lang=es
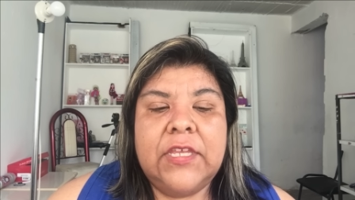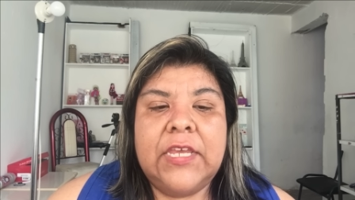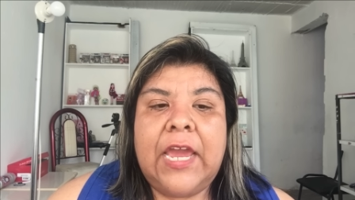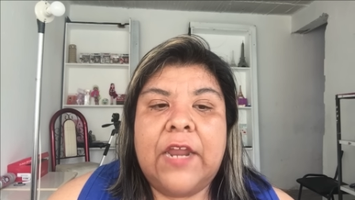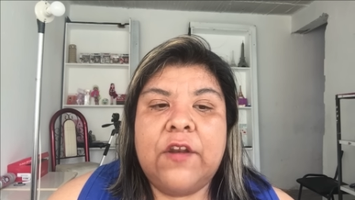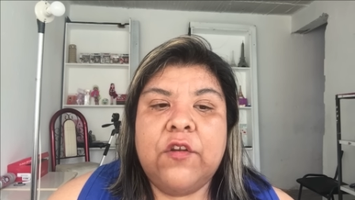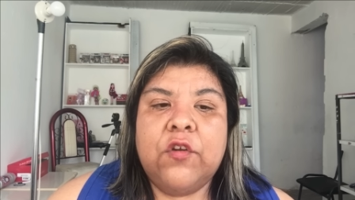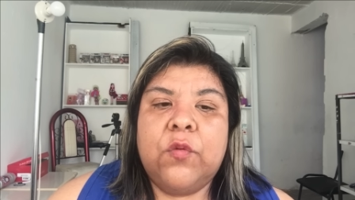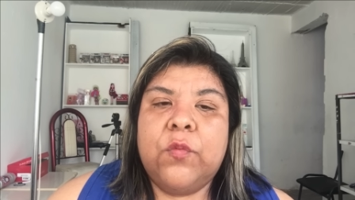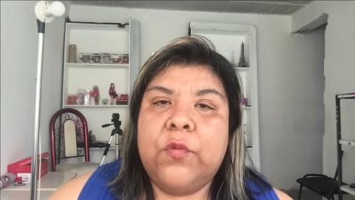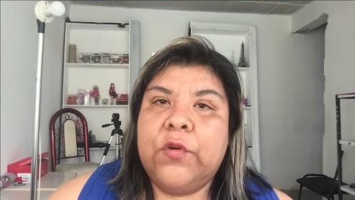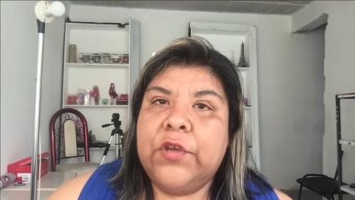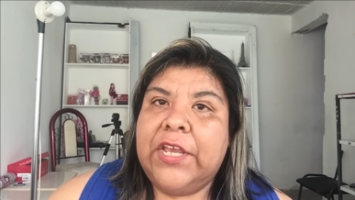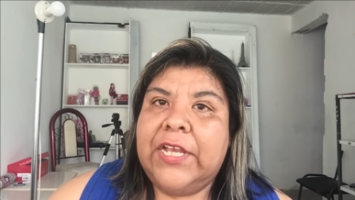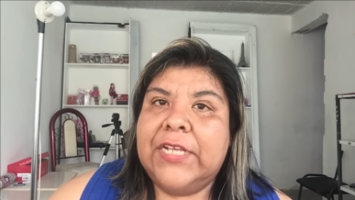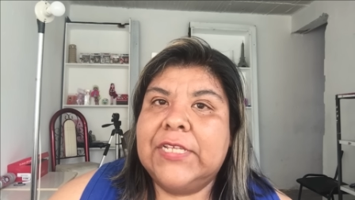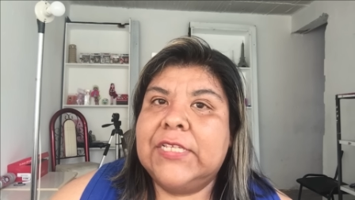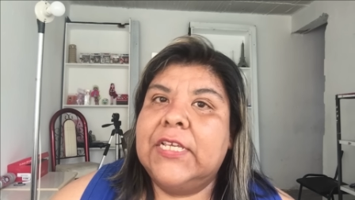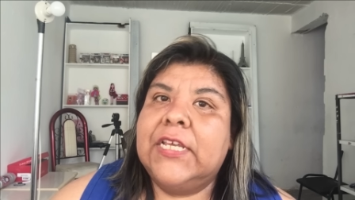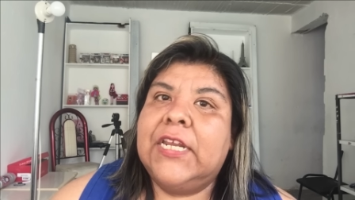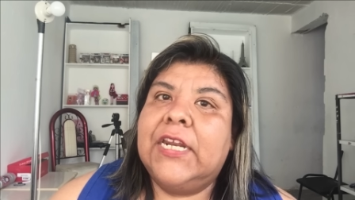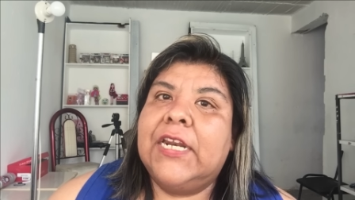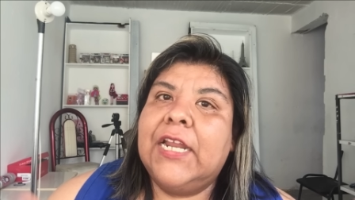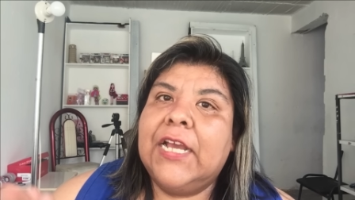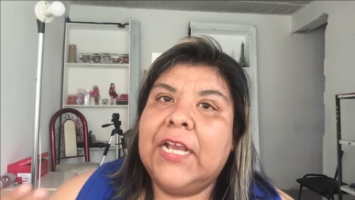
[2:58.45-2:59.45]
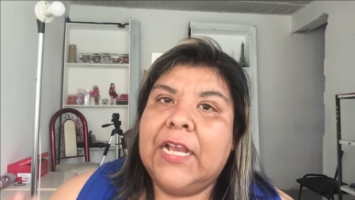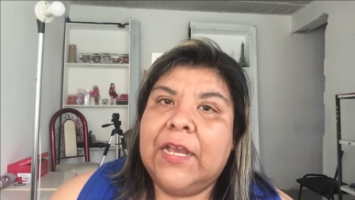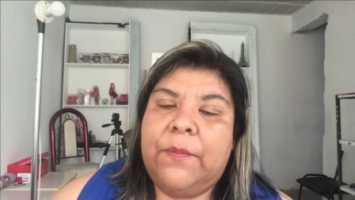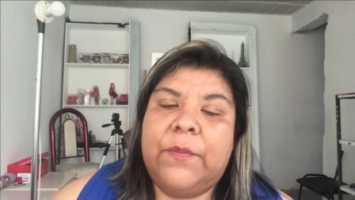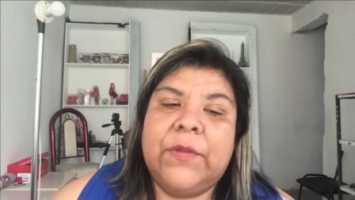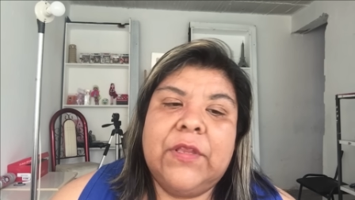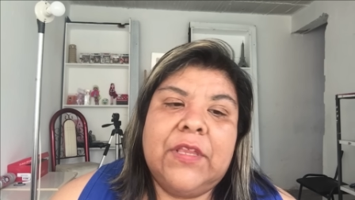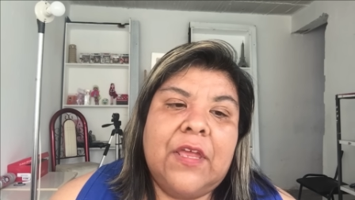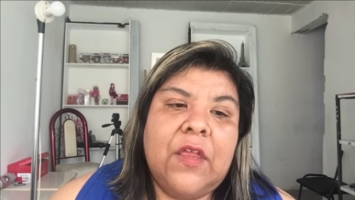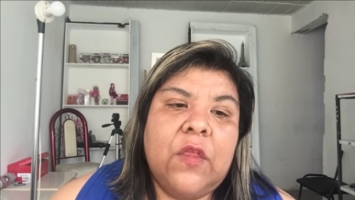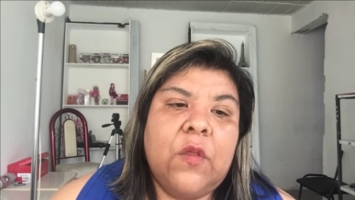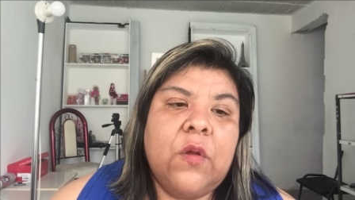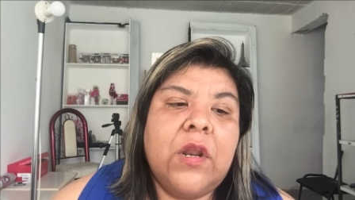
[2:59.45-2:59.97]
ya no voy a hacer la
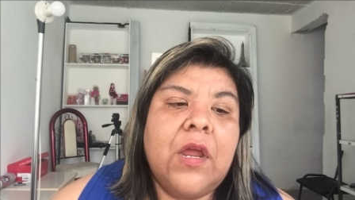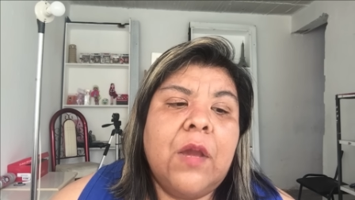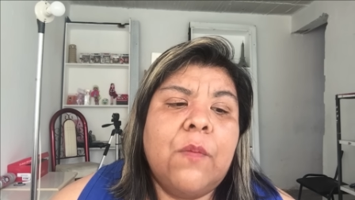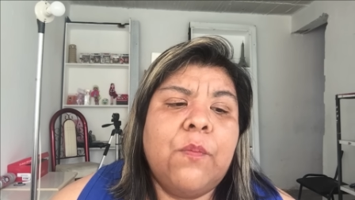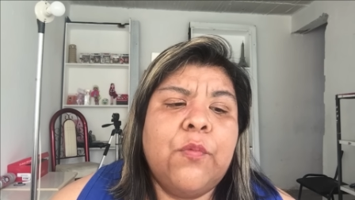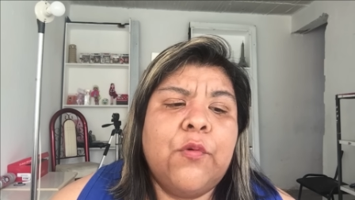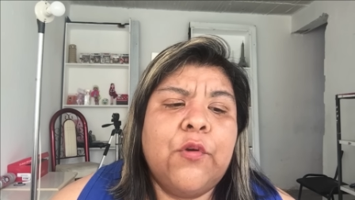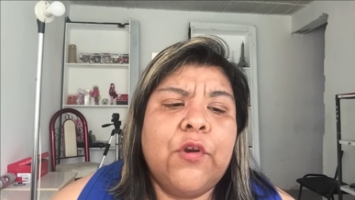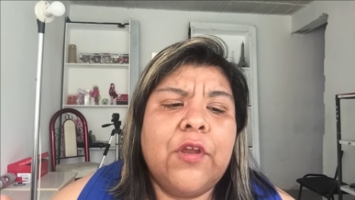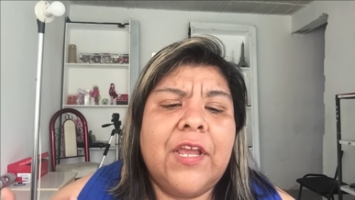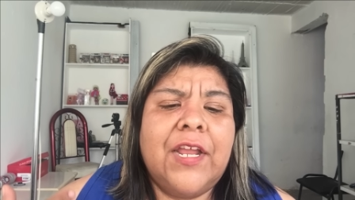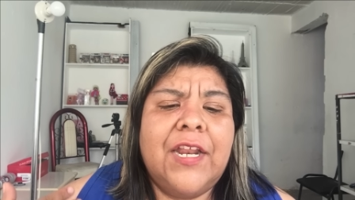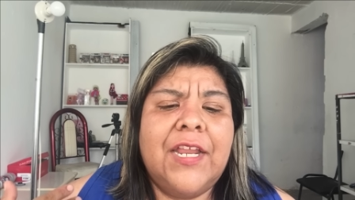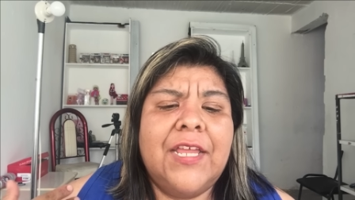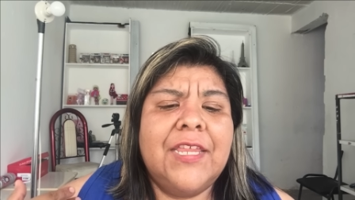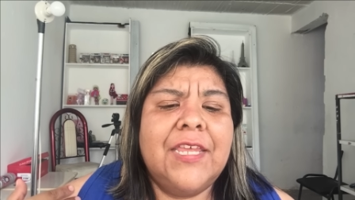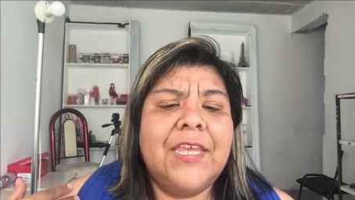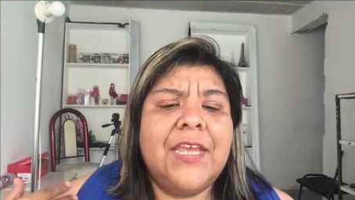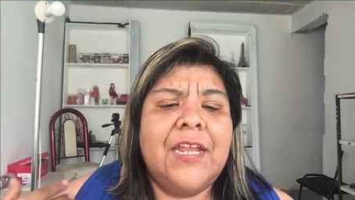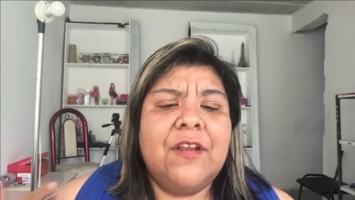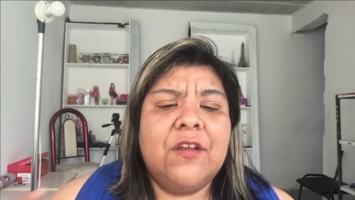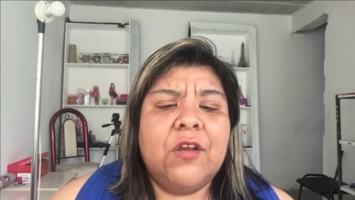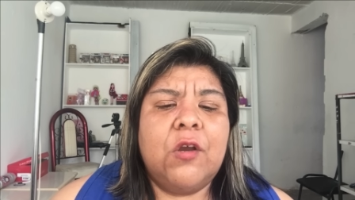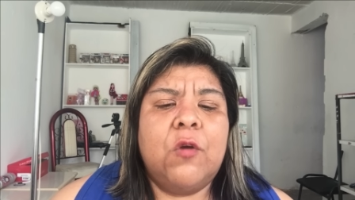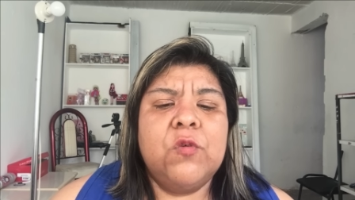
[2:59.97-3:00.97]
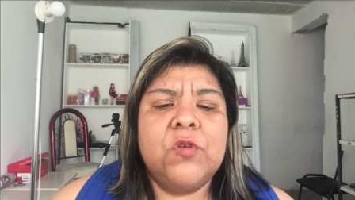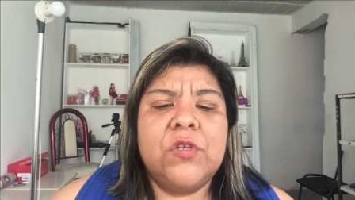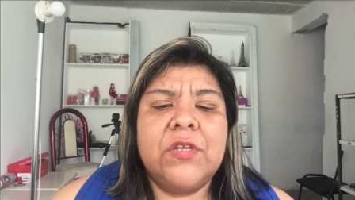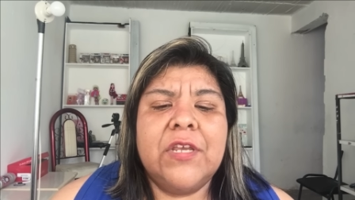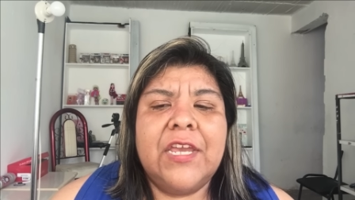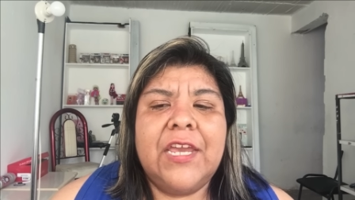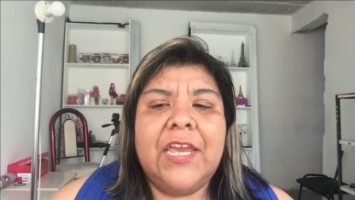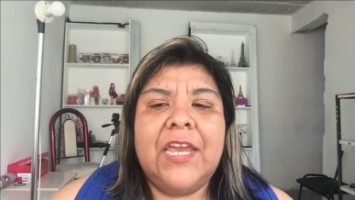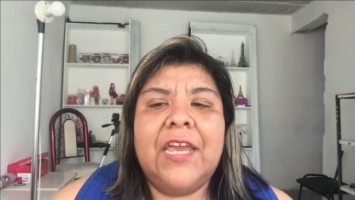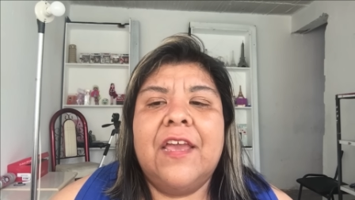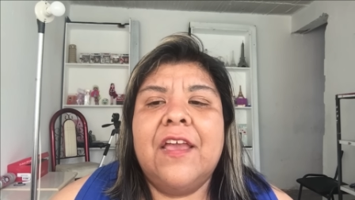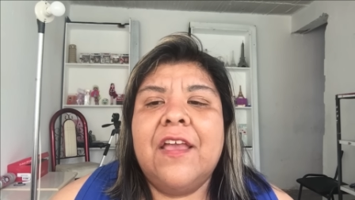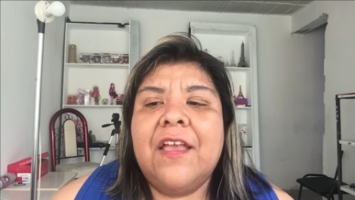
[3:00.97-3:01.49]
caminadora porque le dije al coach
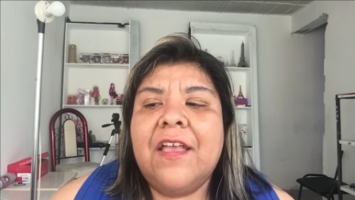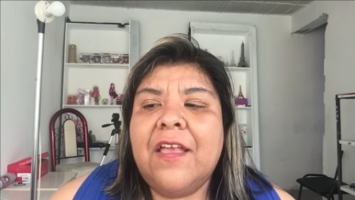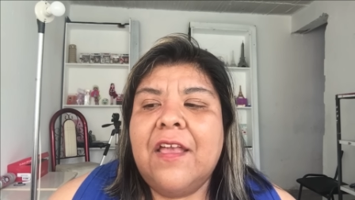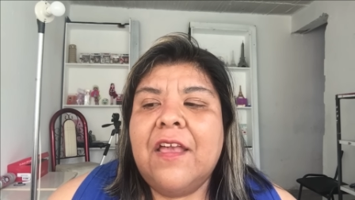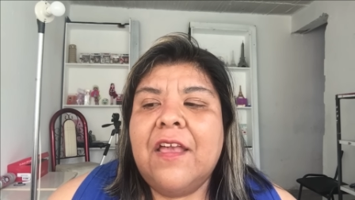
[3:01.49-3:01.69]
que